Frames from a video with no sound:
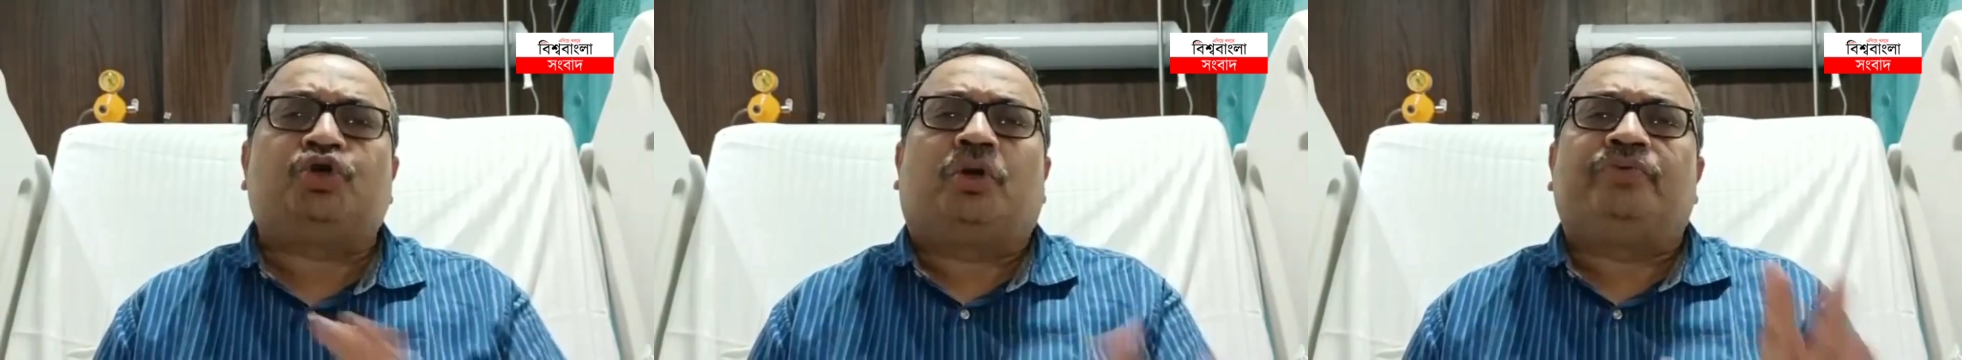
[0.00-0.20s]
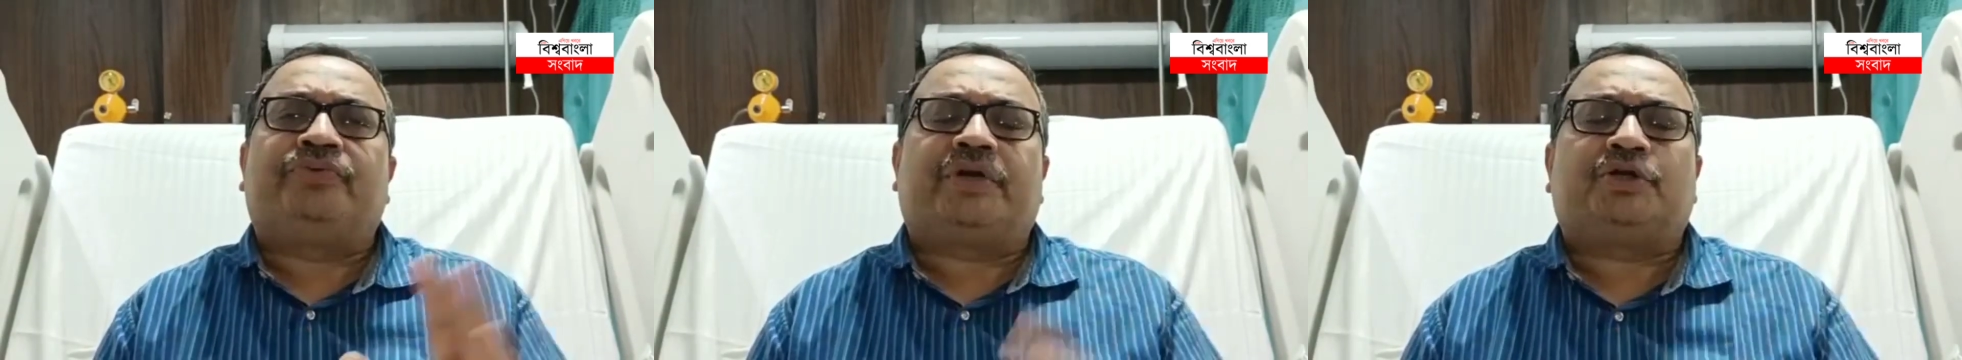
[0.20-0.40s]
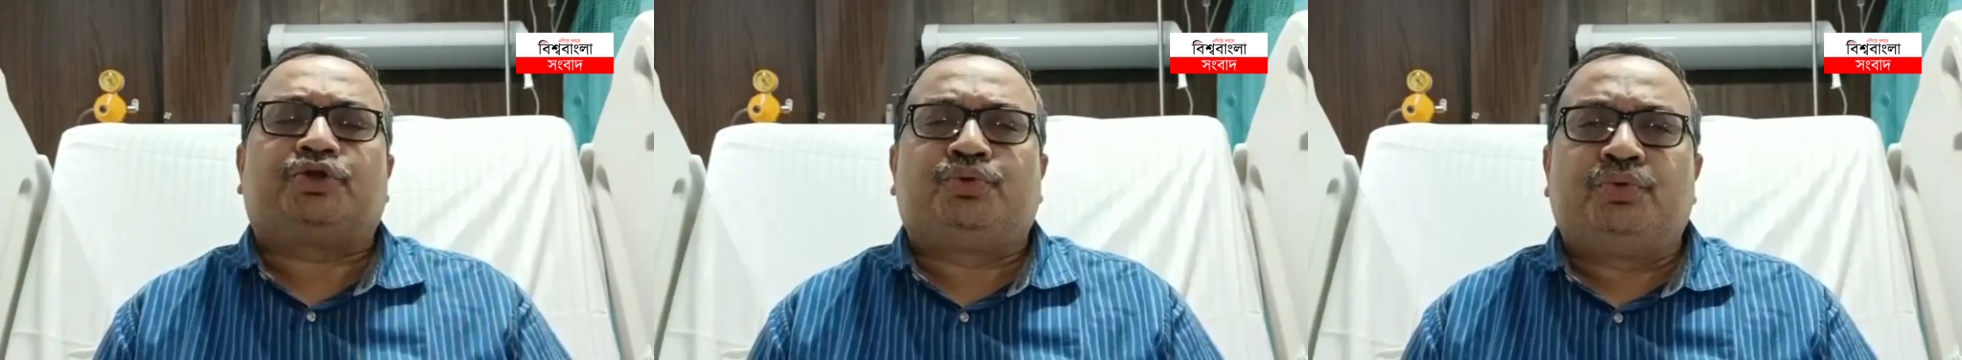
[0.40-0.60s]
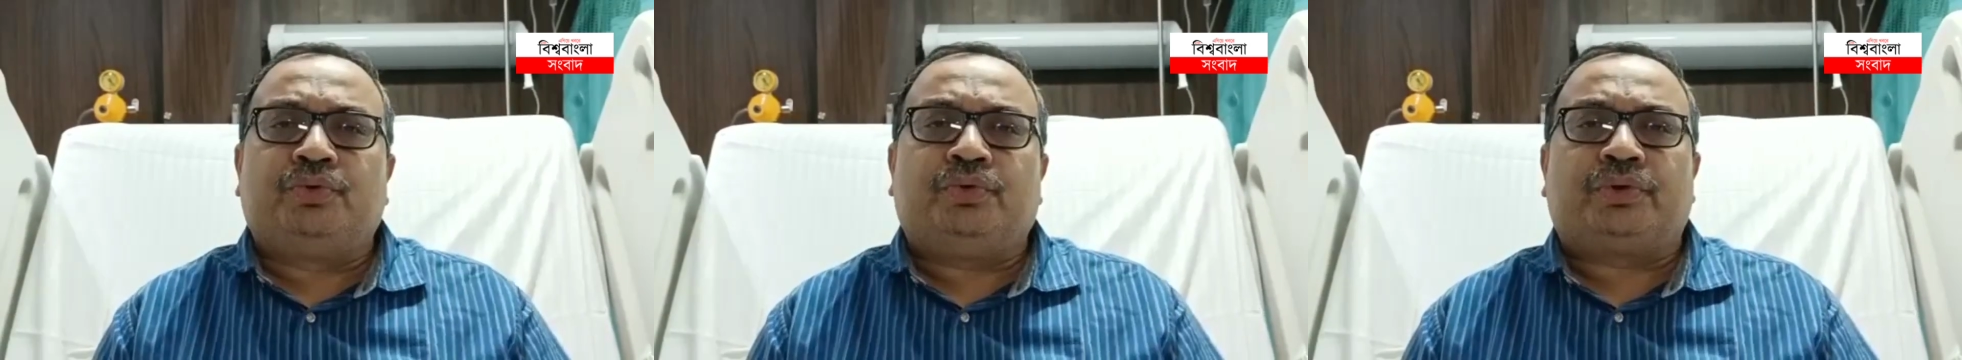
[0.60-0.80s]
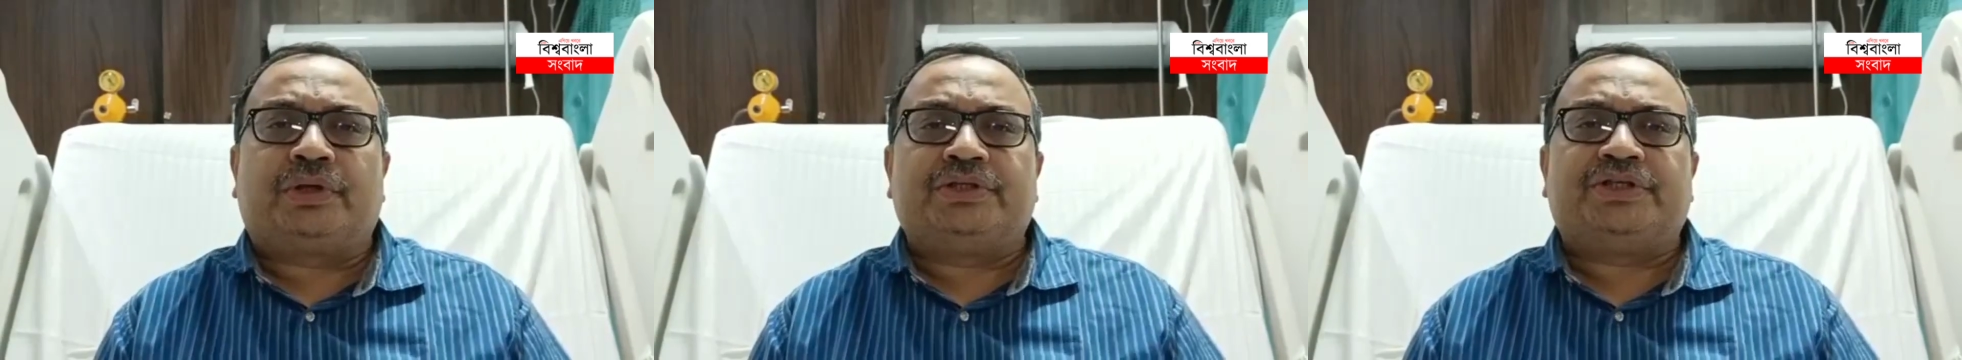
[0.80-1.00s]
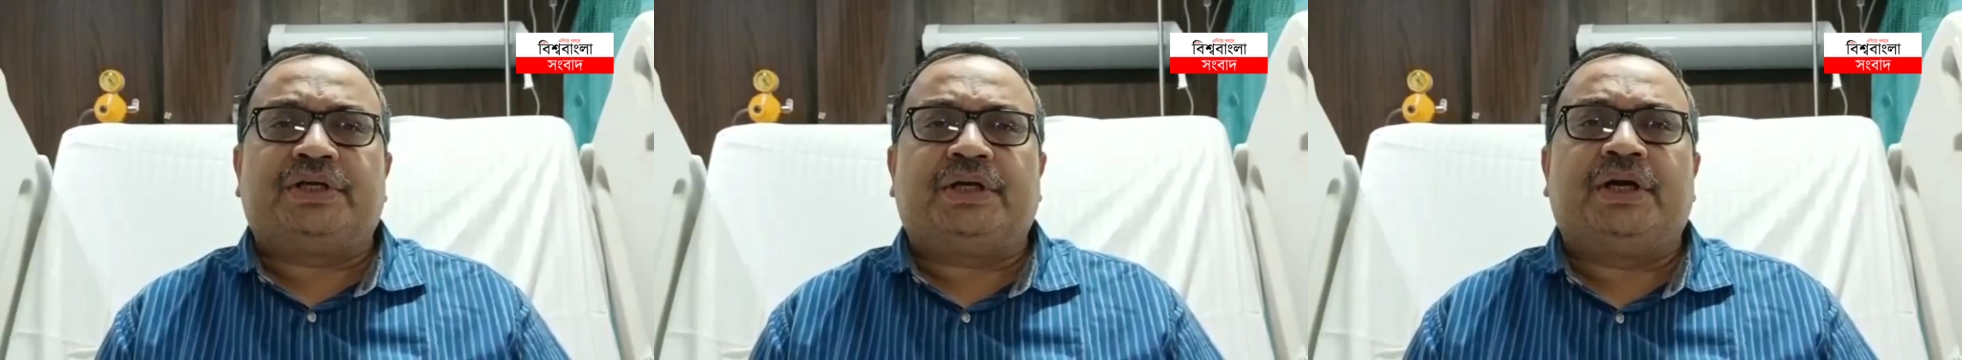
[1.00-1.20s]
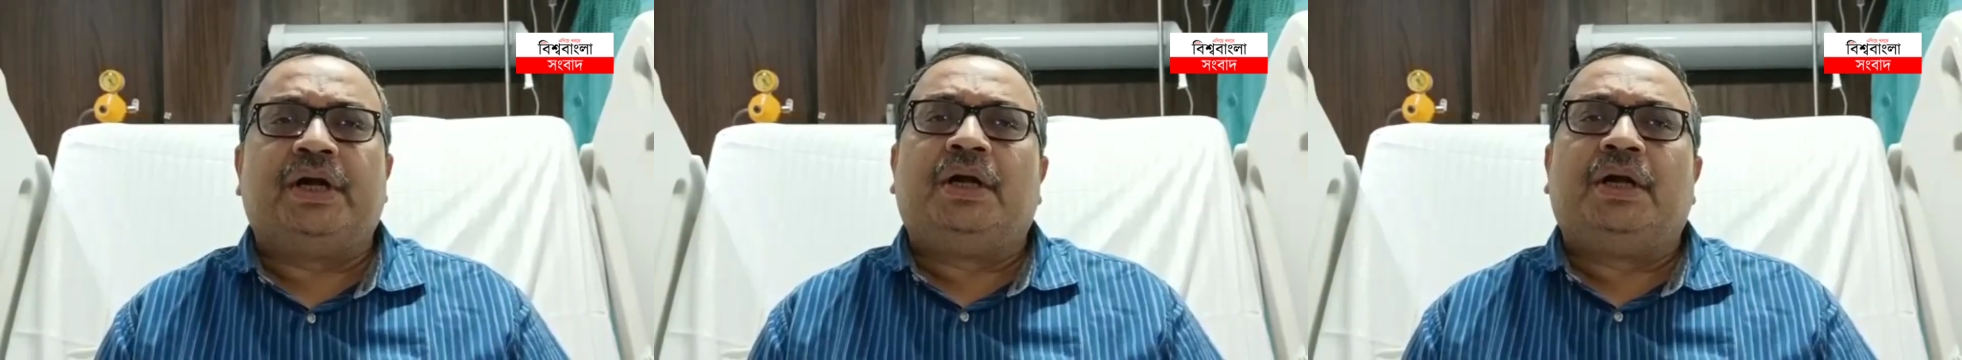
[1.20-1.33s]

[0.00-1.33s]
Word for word: সন্ত্রাস শুরু করেছে